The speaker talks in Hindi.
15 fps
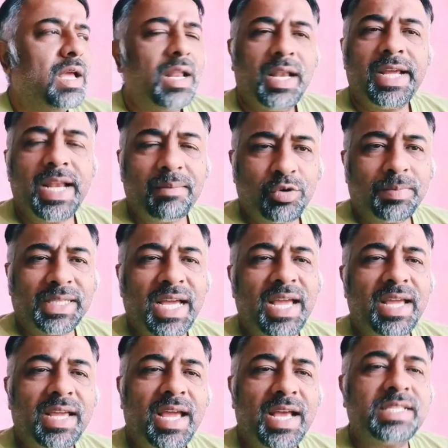लेकिन आपको पता
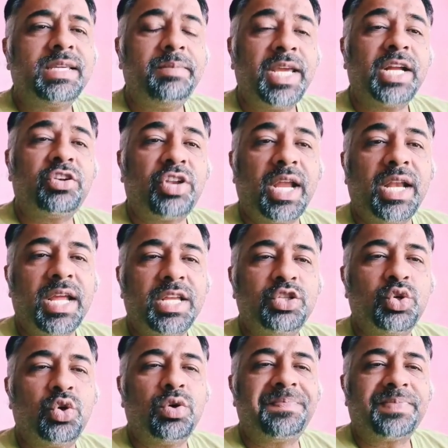है ऐसी भी एक ट्रेन है
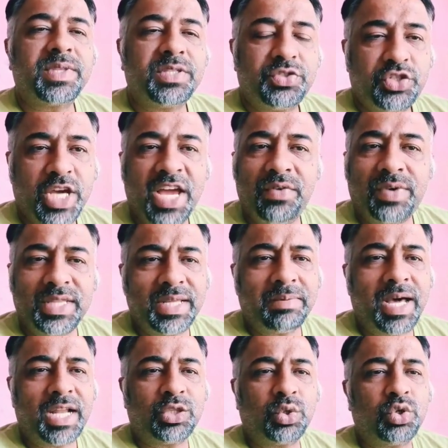जो चाहे वंदे
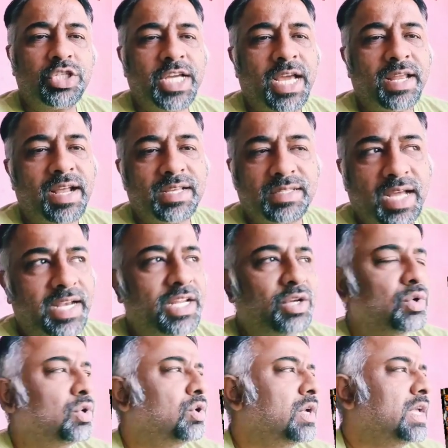भारत हो चाहे राजधानी
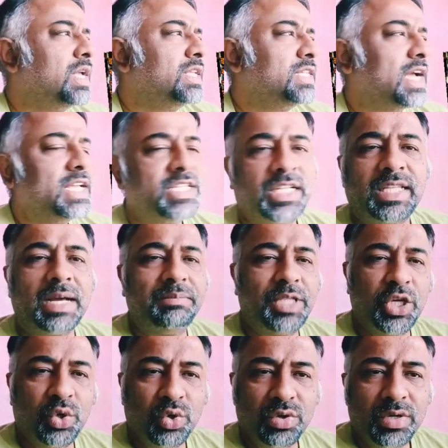हो चाहे
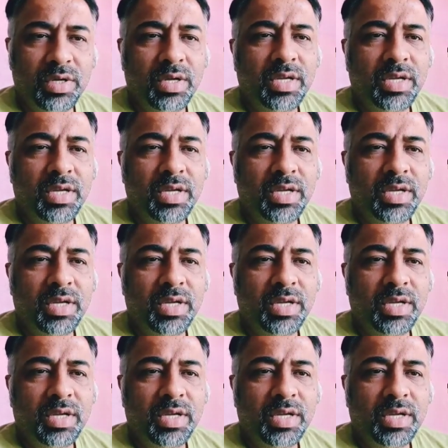शताब्दी हो